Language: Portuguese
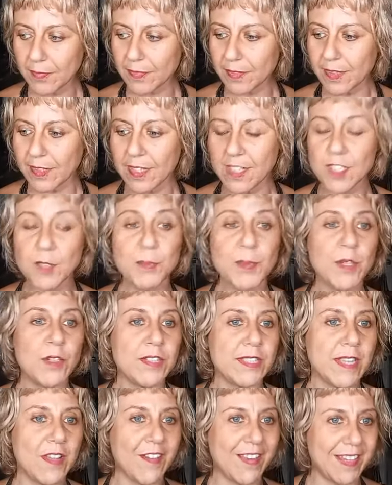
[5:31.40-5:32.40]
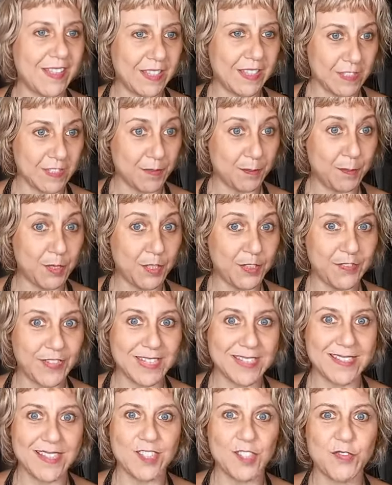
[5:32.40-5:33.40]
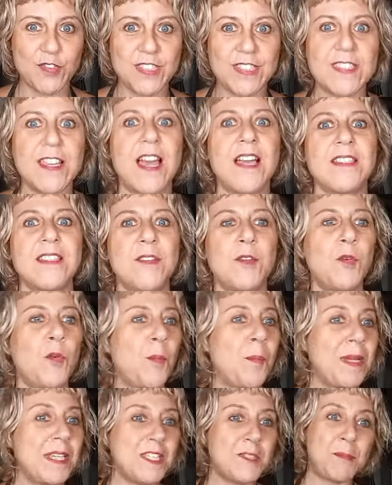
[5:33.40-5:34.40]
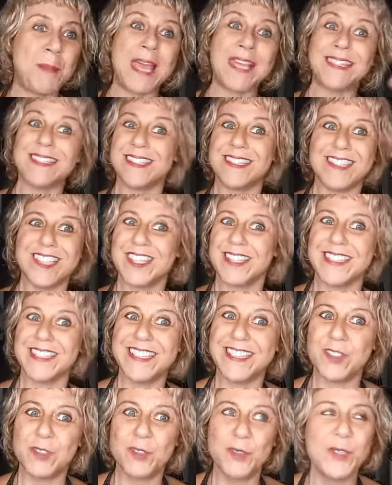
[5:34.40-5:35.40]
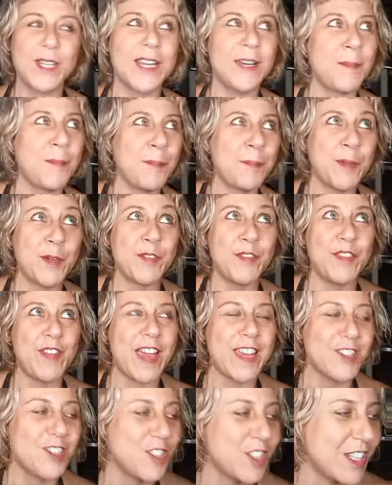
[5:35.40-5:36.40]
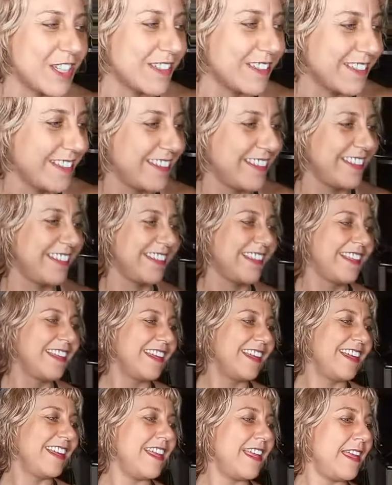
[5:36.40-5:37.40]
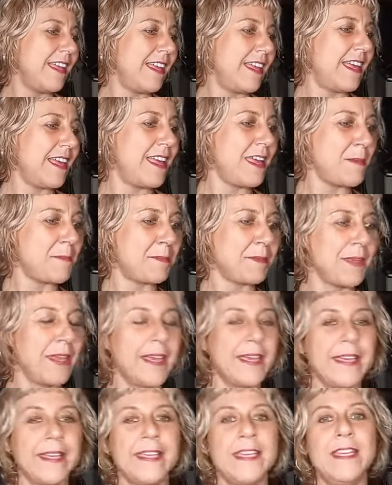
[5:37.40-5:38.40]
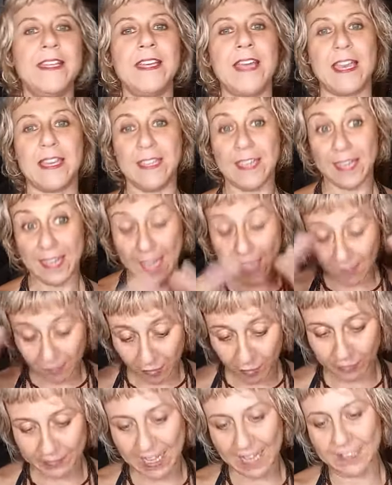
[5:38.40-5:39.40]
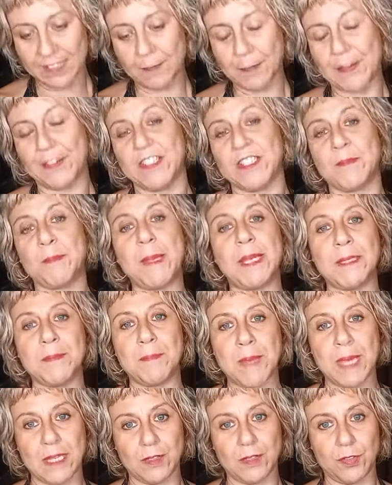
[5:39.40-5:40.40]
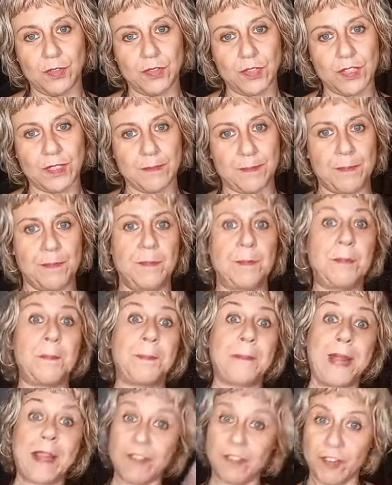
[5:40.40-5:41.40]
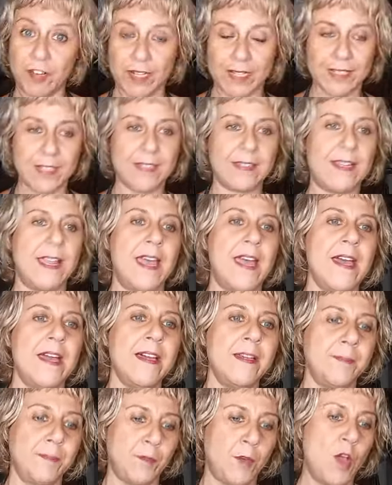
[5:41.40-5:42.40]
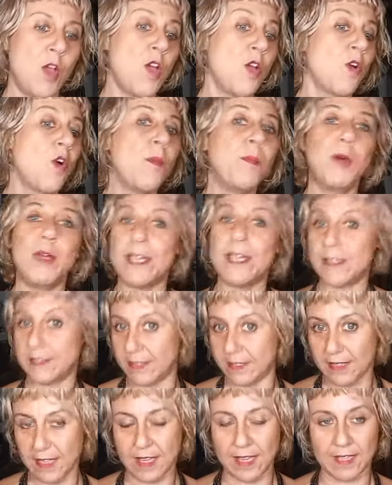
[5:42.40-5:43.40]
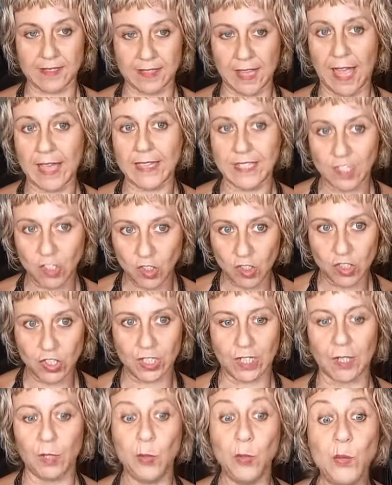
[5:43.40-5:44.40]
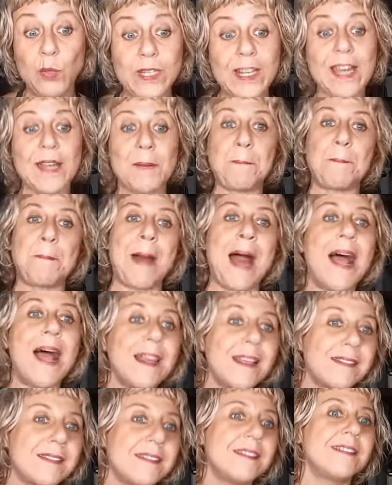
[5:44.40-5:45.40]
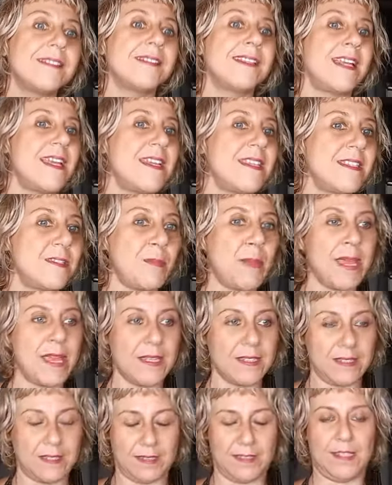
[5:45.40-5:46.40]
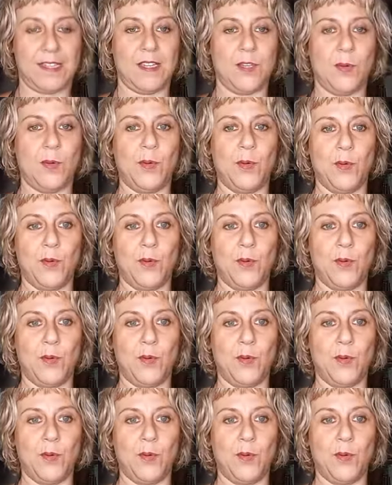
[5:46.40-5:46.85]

que as, biosfer as biosferas artificiais é uma espécie de arquitetura profética é, que, que é voltada para experimentos para fora da Terra como esse da, da Índia, Lunar Palace 365,